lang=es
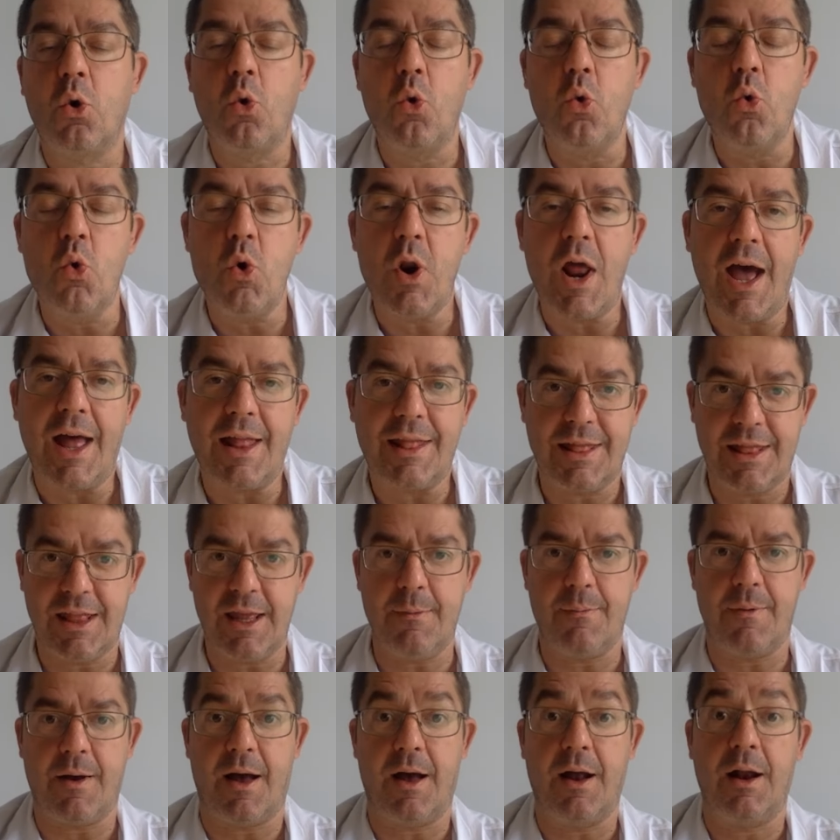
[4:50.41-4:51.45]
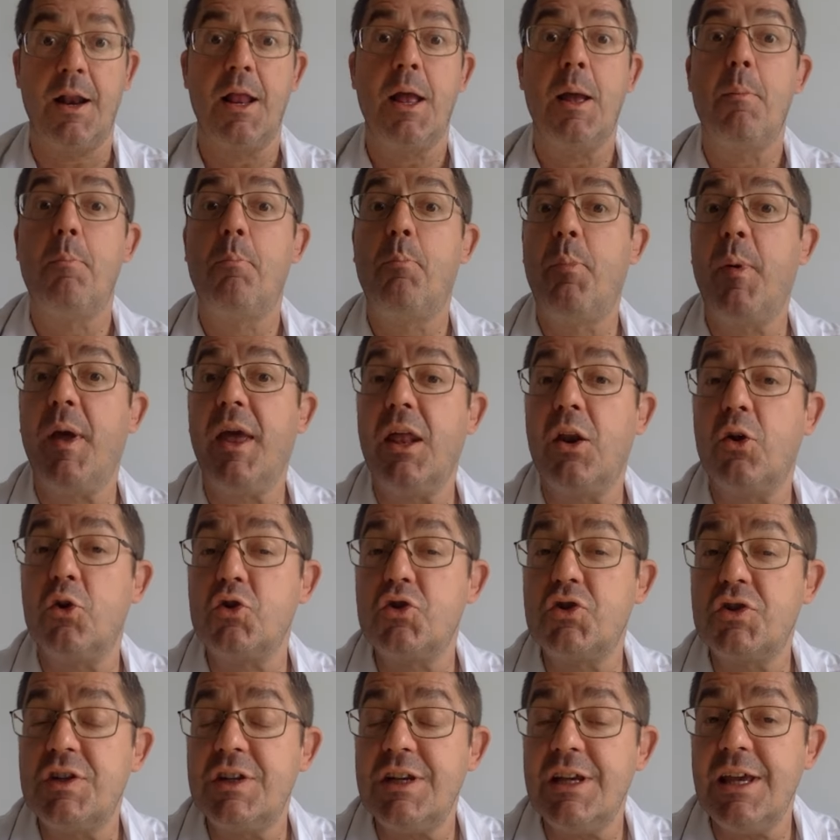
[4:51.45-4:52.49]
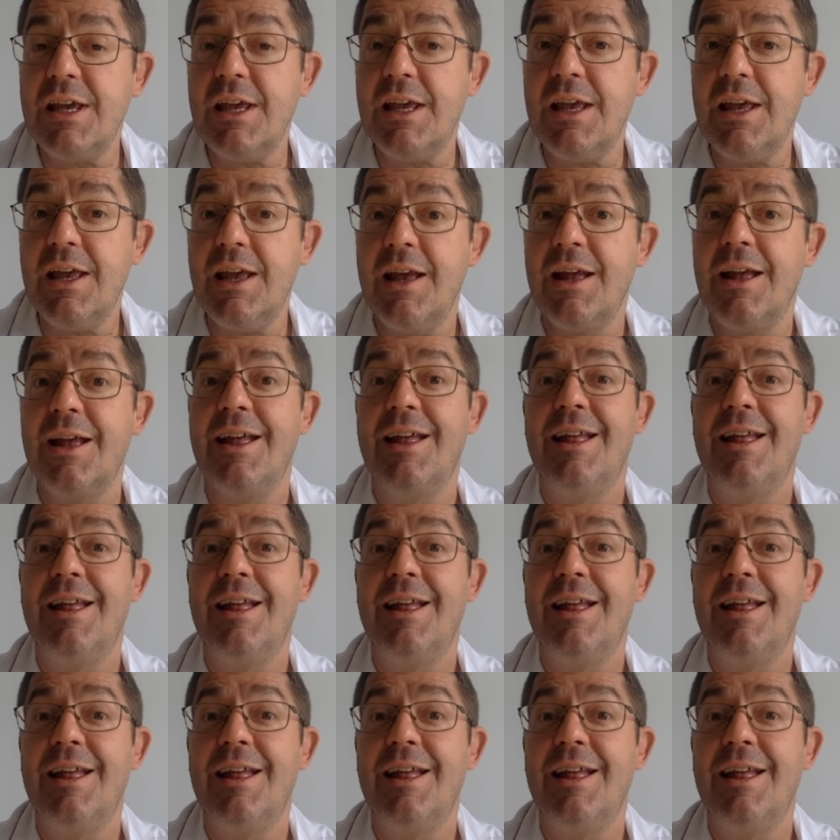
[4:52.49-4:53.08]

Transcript: curativa, pero sí